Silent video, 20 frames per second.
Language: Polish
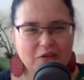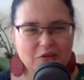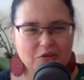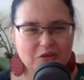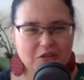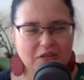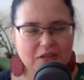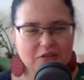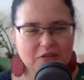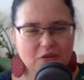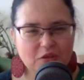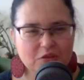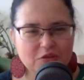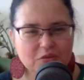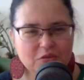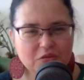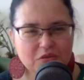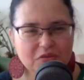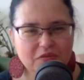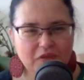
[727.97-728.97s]
jako że
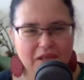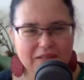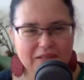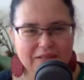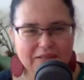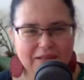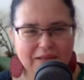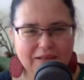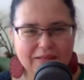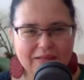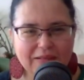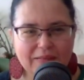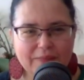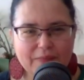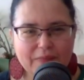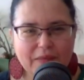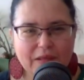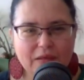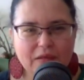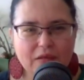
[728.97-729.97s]
nadchodzą święta.
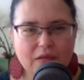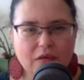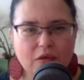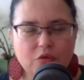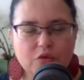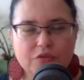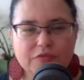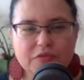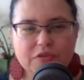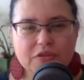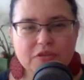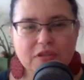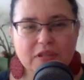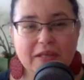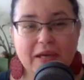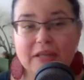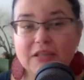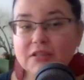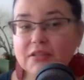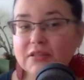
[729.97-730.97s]
E,
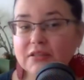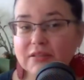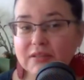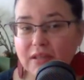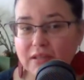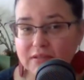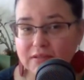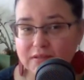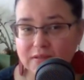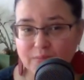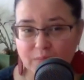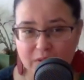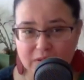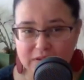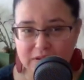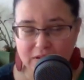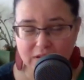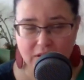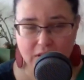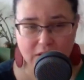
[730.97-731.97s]
oczywiście każdy z nas
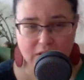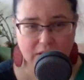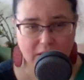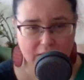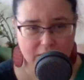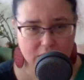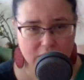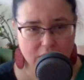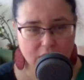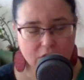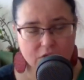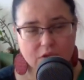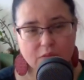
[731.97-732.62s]
spędza je inaczej.